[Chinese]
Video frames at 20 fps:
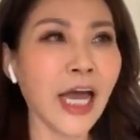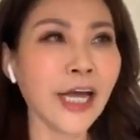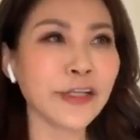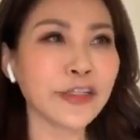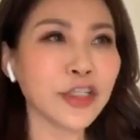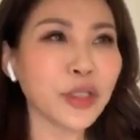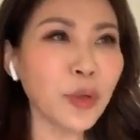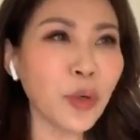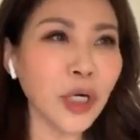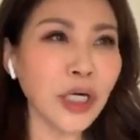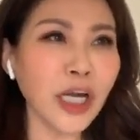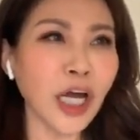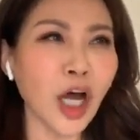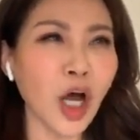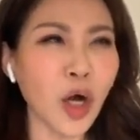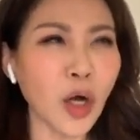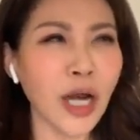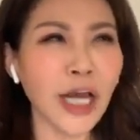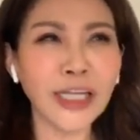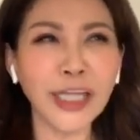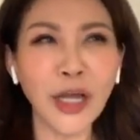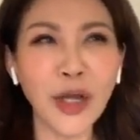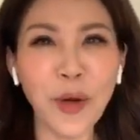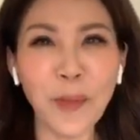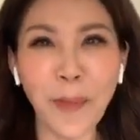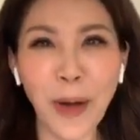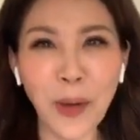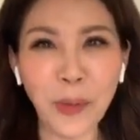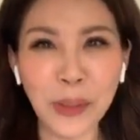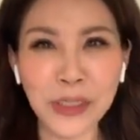结果呢，后来他又
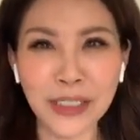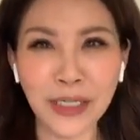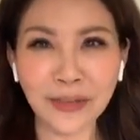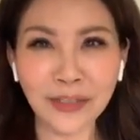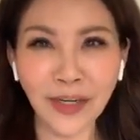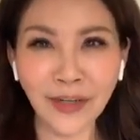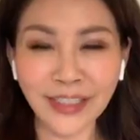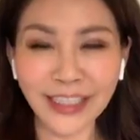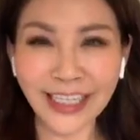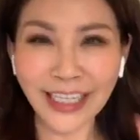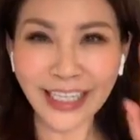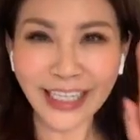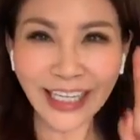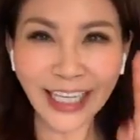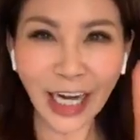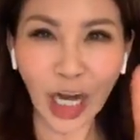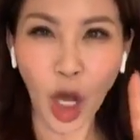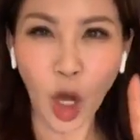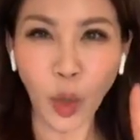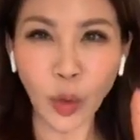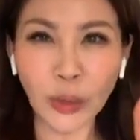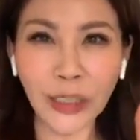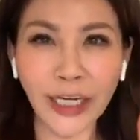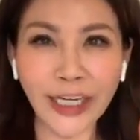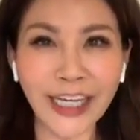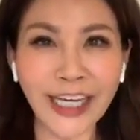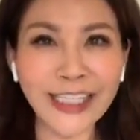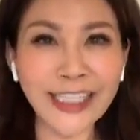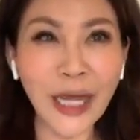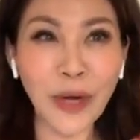帮我找到一个一楼的，
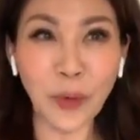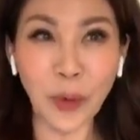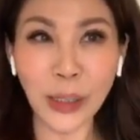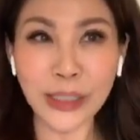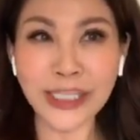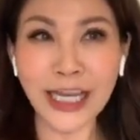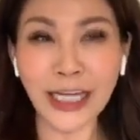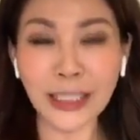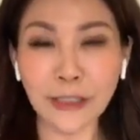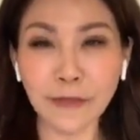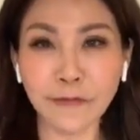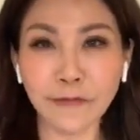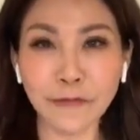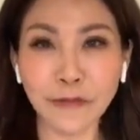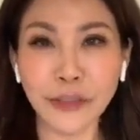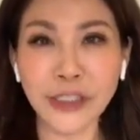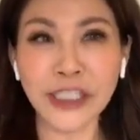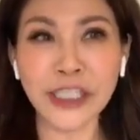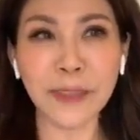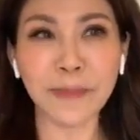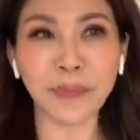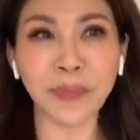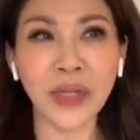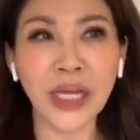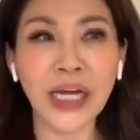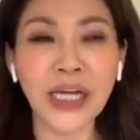也在我家的附近，